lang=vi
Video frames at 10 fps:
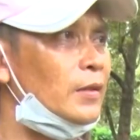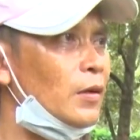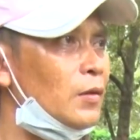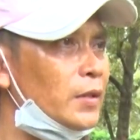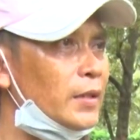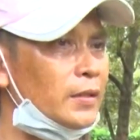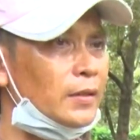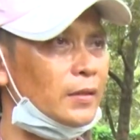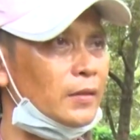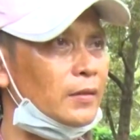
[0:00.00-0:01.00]
có
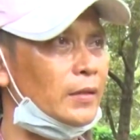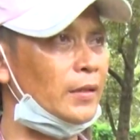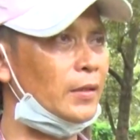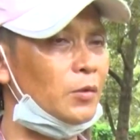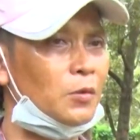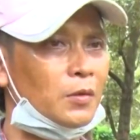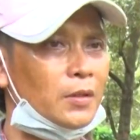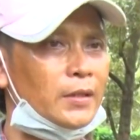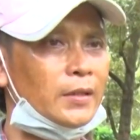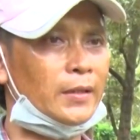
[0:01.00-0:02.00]
riêng ta kêu
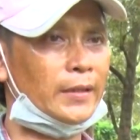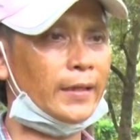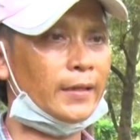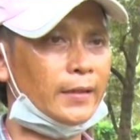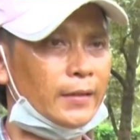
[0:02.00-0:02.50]
đi ờ, cắt